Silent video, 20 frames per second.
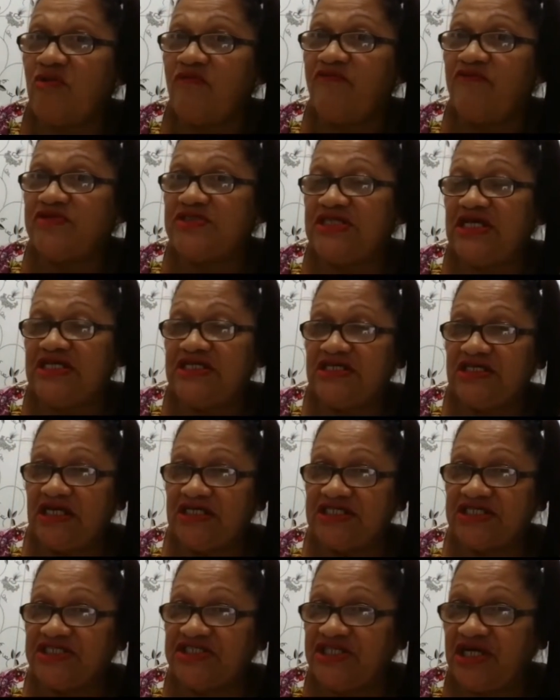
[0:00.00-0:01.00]
como vocês
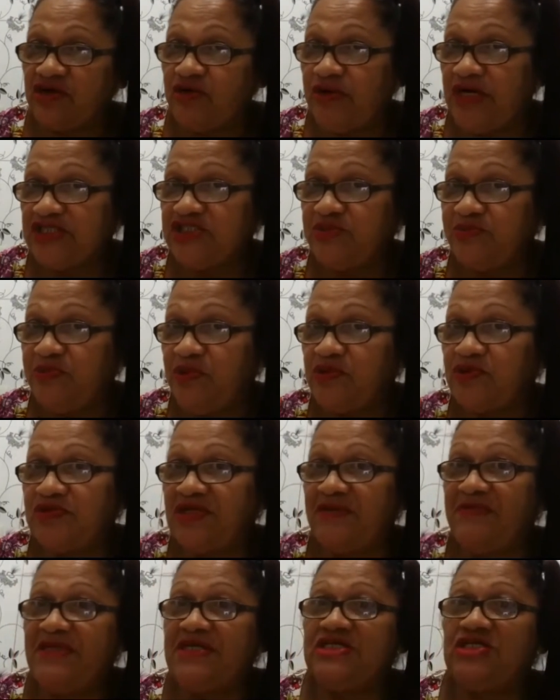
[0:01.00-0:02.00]
acho que já conhecem um pouco
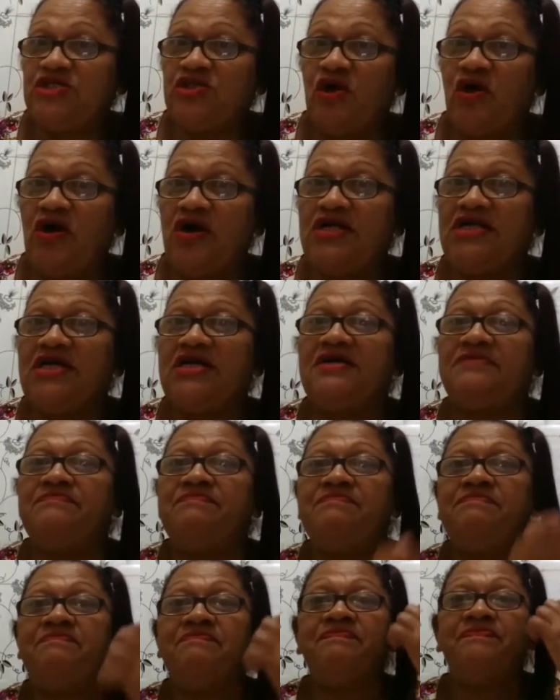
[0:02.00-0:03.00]
da minha história,
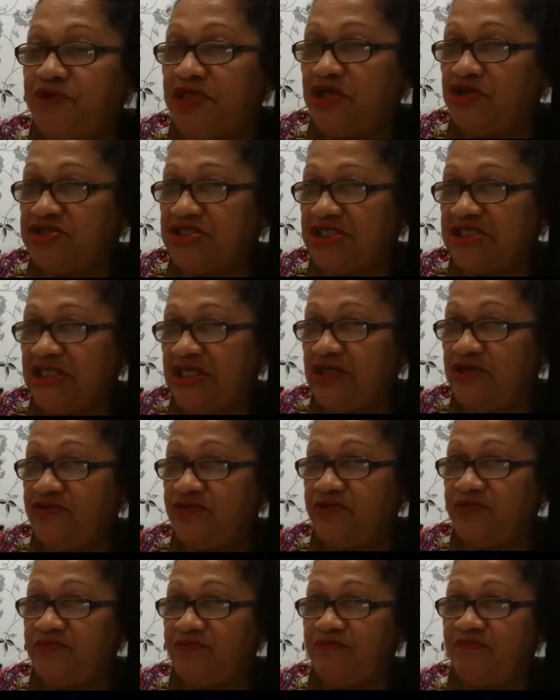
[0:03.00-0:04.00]
porque eu já
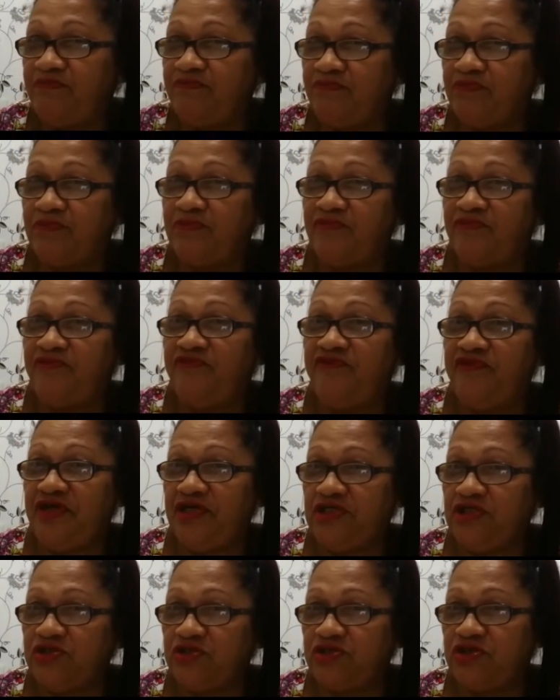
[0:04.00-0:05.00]
tenho
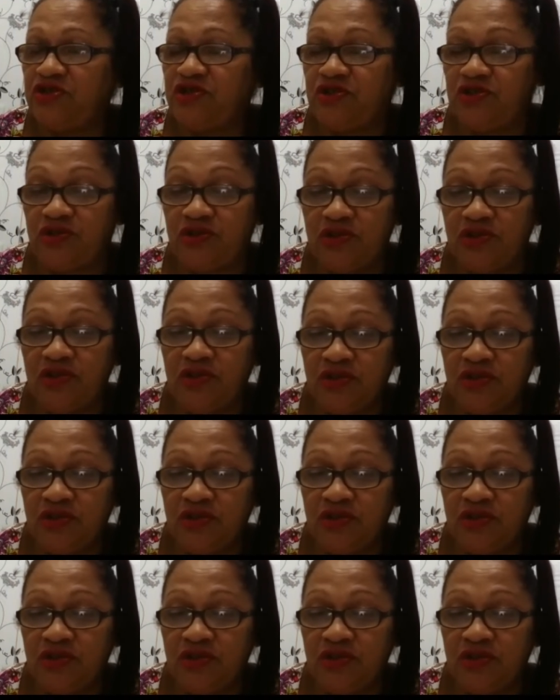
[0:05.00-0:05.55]
vídeos,